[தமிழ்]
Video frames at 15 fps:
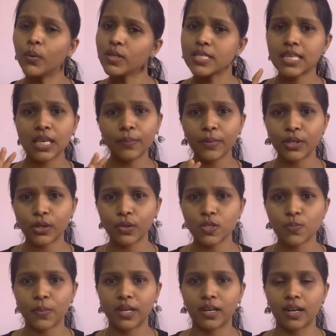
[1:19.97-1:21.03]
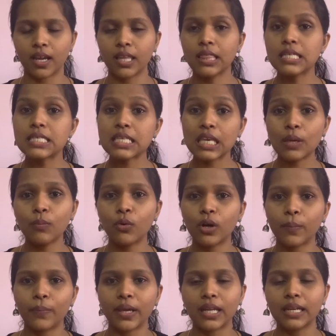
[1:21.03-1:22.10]
ஒரு ஸ்கீம் இன்ட்ரடியூஸ் பண்ணுறாங்க இந்த
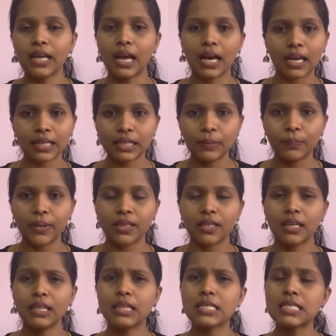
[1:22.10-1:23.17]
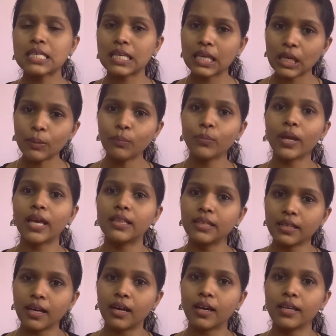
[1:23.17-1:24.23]
ஸ்கீமோட பேர் அக்னிபத் இந்த ஸ்கீம்
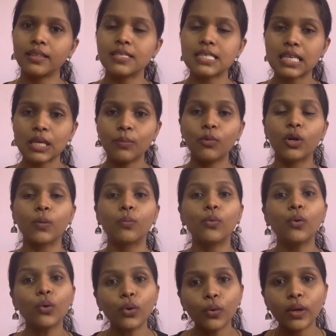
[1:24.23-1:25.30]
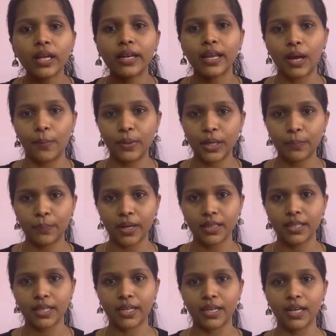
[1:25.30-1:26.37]
எதுக்காக இந்த ஸ்கீமோட மோட்டோ என்ன அப்படின்னு
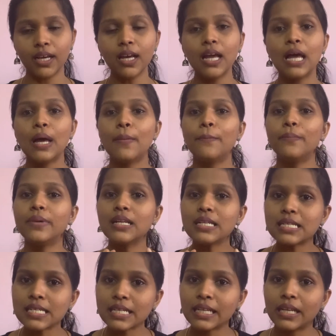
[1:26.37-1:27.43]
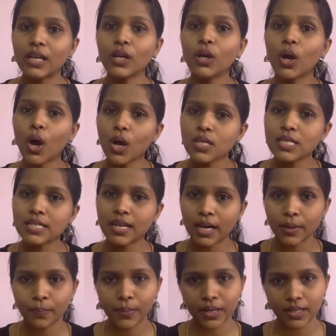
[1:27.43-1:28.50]
பார்த்தீங்கன்னா மில்ட்ரியில் காஸ்ட்
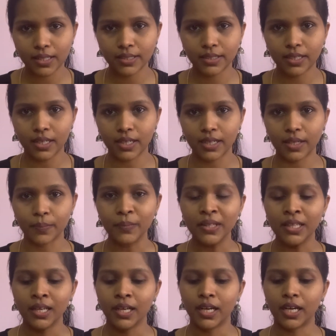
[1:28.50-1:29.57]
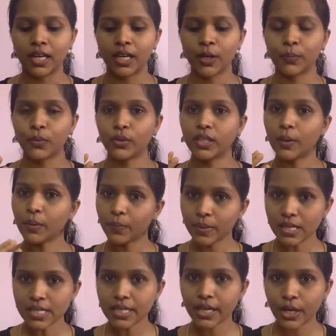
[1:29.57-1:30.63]
கட் பண்ணுறதுக்காக இப்போ நம்ம
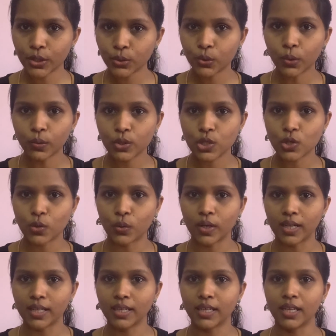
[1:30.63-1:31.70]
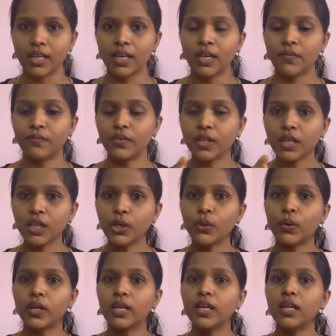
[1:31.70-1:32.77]
மில்ட்ரி எடுத்துட்டோம்னு வச்சுக்கோங்களேன்
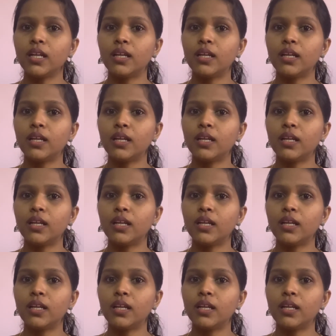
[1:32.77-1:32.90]
வேர்ல்டோட